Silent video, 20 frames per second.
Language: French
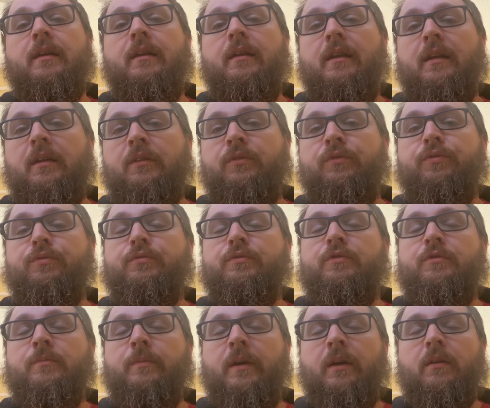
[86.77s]
l'atout
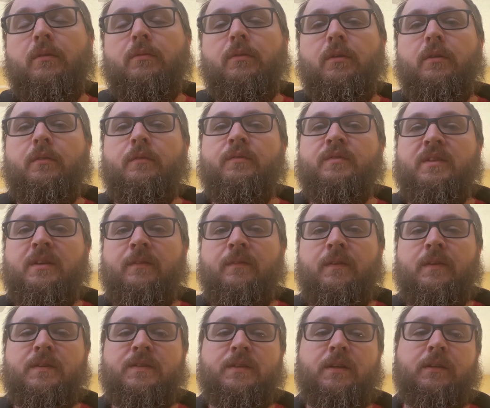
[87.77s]
numéro un que vous
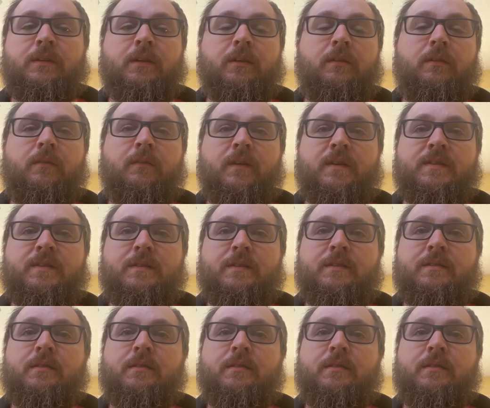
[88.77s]
avez en sortant de l'université.